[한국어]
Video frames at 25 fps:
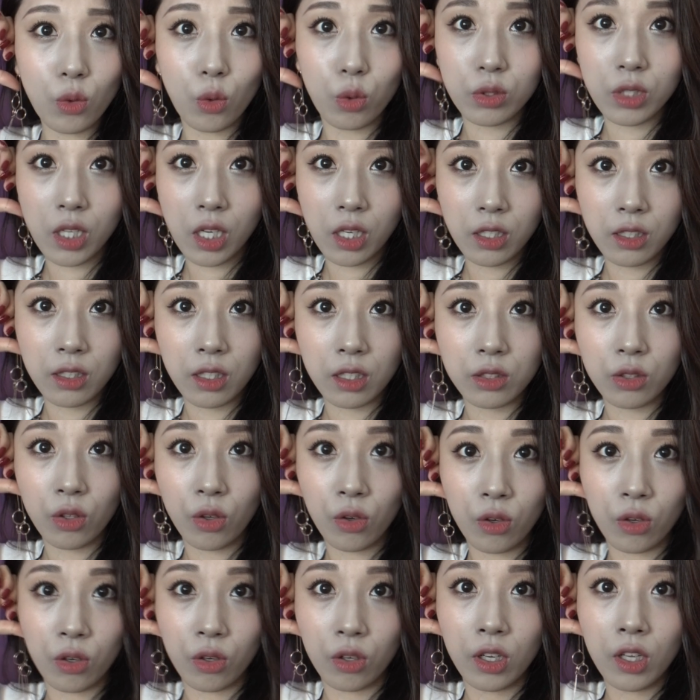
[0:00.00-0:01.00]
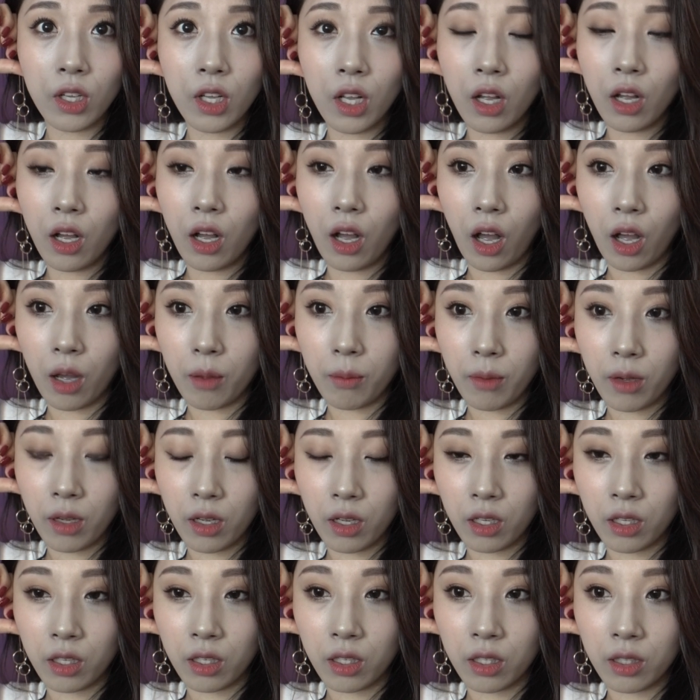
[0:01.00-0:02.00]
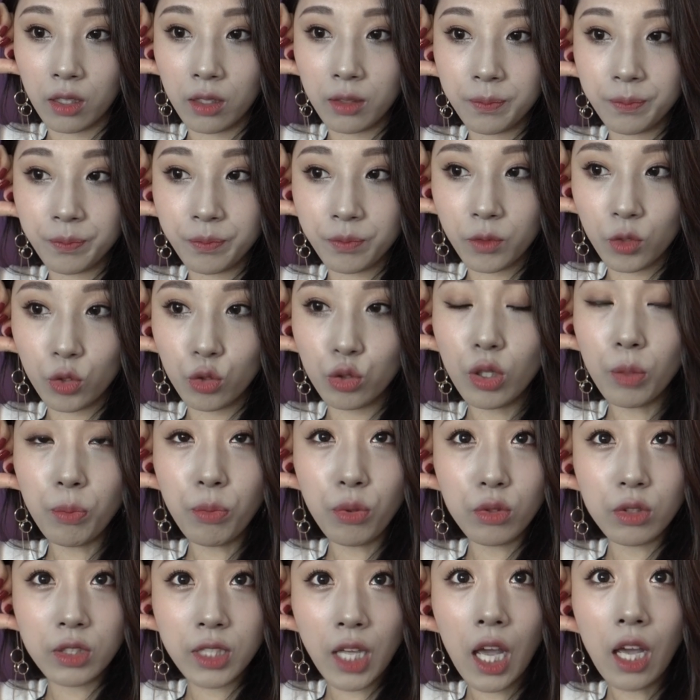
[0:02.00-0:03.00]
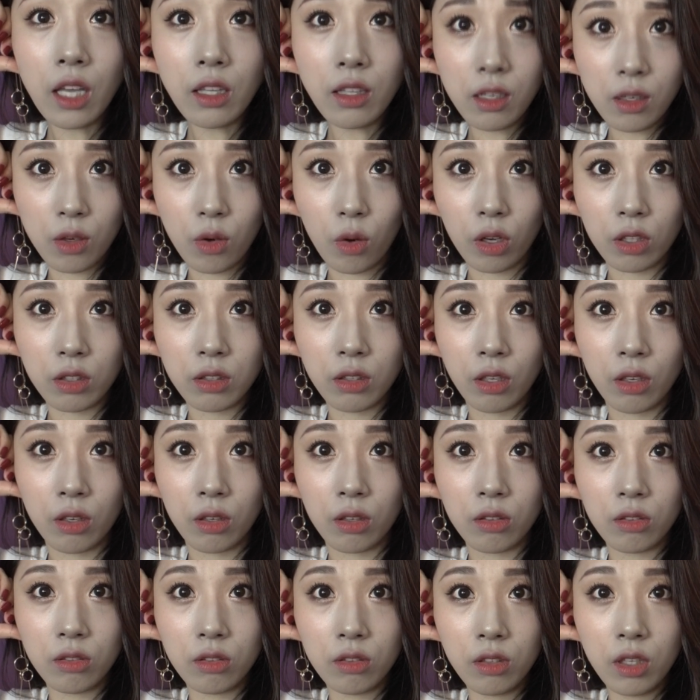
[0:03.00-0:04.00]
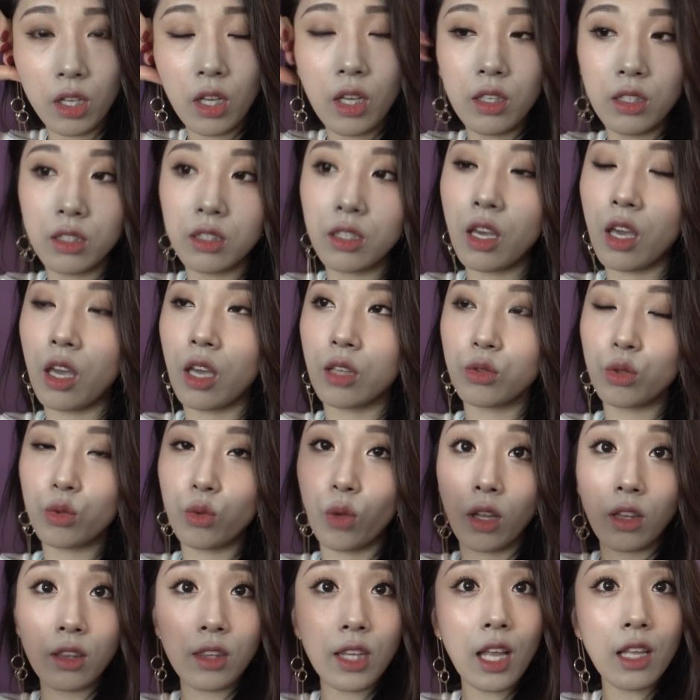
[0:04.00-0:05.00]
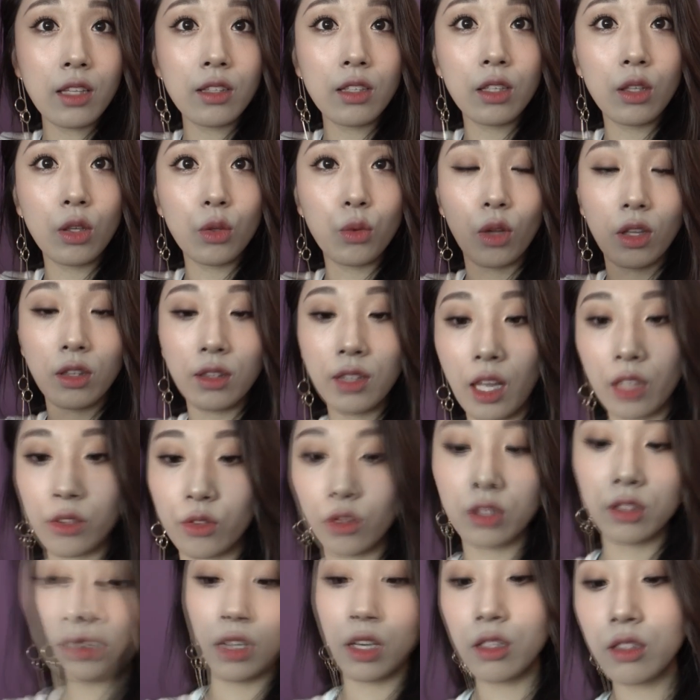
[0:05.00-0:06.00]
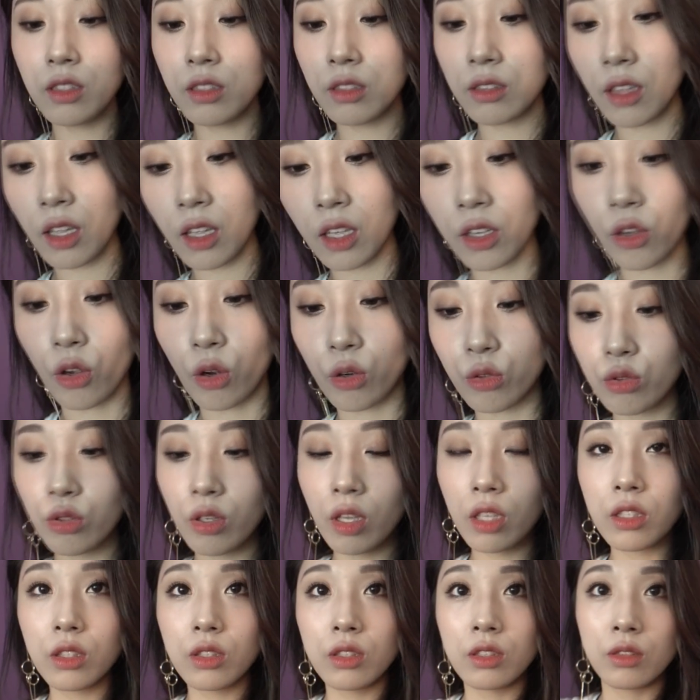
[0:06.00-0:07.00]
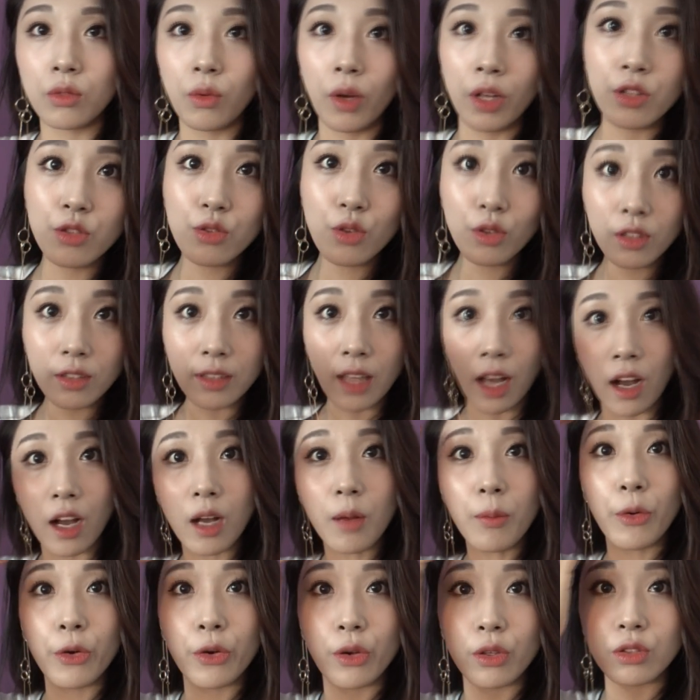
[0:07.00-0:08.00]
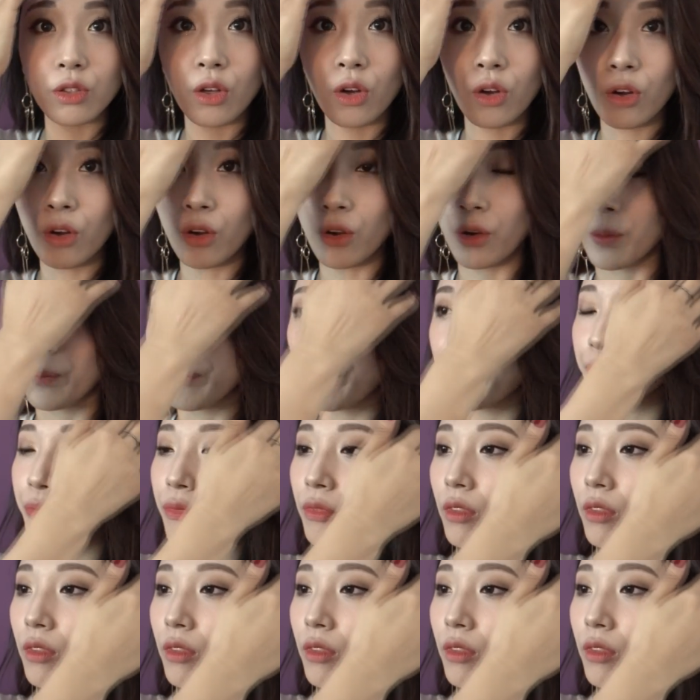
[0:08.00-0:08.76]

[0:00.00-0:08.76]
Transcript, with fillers: 고장이 나서 아마 휴대폰을 사야 될 것 같아요. 이게 계속 됐다 안 됐다 했는데 결국에는 완전히 나가버려서